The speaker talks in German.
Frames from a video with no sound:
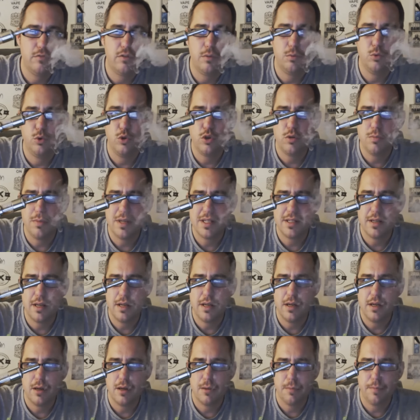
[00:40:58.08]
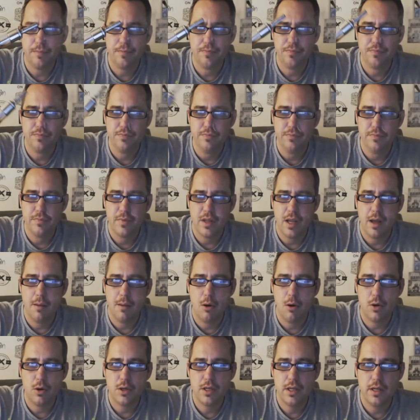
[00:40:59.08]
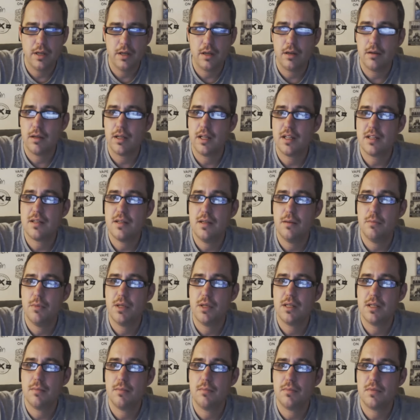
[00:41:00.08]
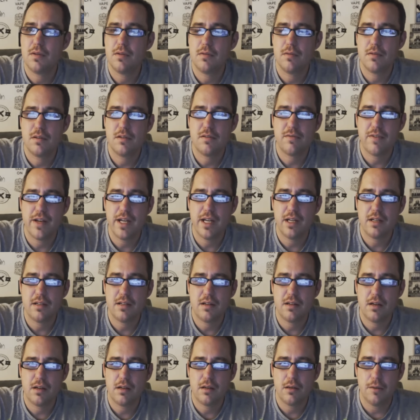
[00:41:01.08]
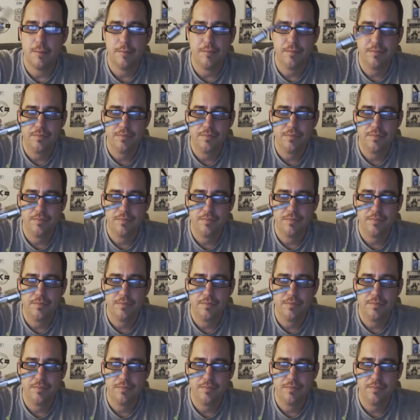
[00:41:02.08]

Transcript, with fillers: vom Durchmesser her, aber auch der jetzt hier mit dem Zweiertank,